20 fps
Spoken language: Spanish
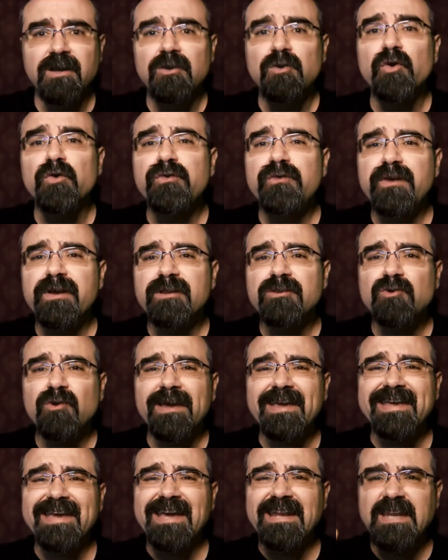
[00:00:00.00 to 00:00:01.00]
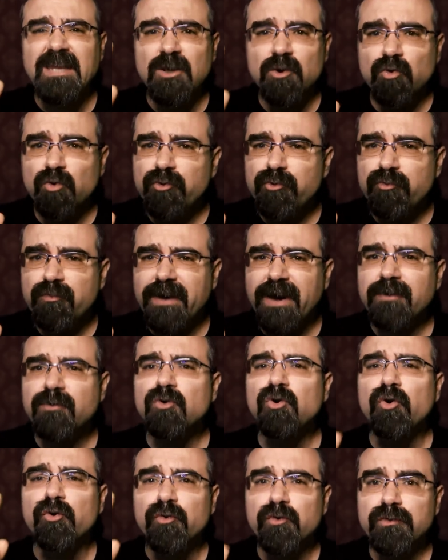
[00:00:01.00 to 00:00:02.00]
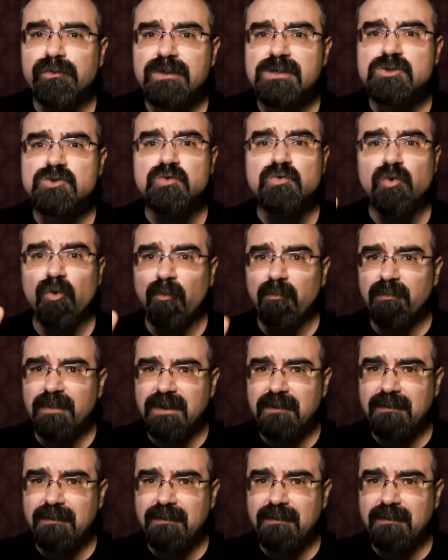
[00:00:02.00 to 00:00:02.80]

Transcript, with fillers: lo cierto es que ningún humano conoce su nombre